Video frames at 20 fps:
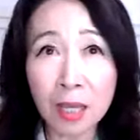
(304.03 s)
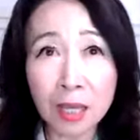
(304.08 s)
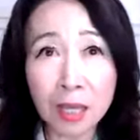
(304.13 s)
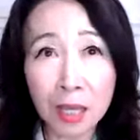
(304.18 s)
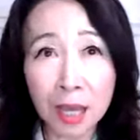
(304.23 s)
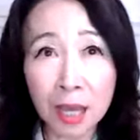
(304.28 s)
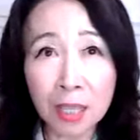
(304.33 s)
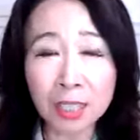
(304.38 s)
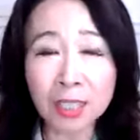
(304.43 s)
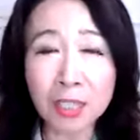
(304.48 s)

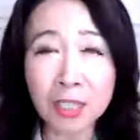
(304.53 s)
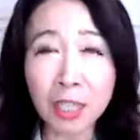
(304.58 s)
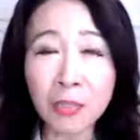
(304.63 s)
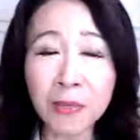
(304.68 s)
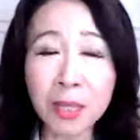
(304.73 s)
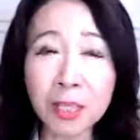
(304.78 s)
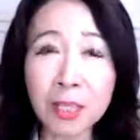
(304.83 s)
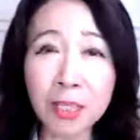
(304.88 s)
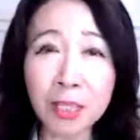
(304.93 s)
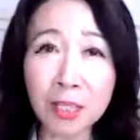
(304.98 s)
明日
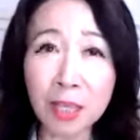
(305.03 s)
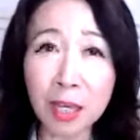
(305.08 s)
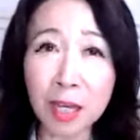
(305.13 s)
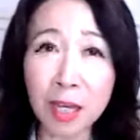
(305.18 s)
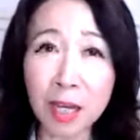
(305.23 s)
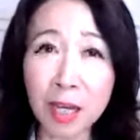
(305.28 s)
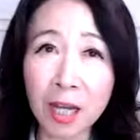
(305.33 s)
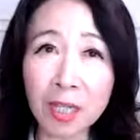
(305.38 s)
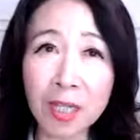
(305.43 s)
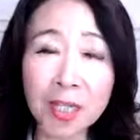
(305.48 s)
のあな
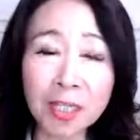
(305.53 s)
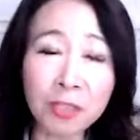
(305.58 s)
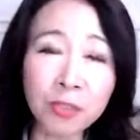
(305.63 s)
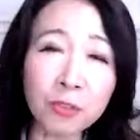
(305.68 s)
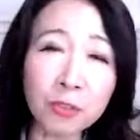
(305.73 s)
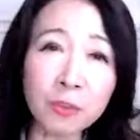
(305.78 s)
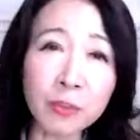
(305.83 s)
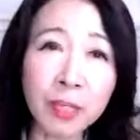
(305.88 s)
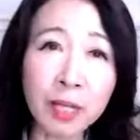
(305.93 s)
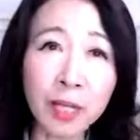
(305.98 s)
た、あなたの
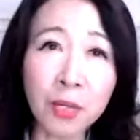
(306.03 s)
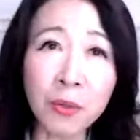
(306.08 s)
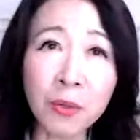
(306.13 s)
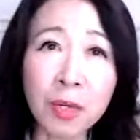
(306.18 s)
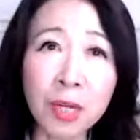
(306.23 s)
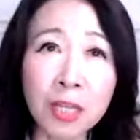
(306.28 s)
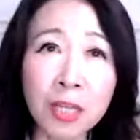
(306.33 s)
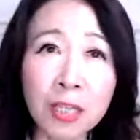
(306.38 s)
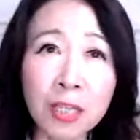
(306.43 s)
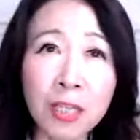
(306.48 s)
未来を
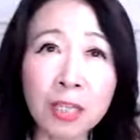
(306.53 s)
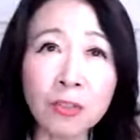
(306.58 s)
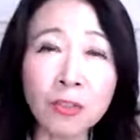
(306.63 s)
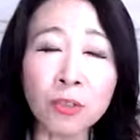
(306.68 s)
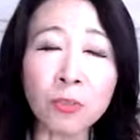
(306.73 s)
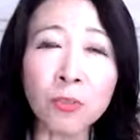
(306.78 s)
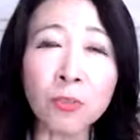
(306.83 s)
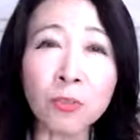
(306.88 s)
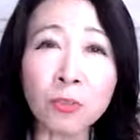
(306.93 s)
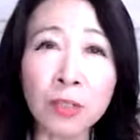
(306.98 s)
変えたい
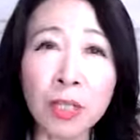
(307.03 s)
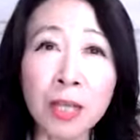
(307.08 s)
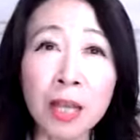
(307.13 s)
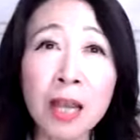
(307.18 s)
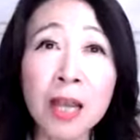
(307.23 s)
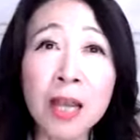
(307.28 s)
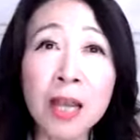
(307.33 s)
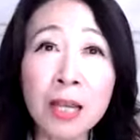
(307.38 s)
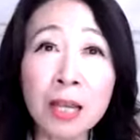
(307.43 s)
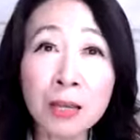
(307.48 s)
と思ったら、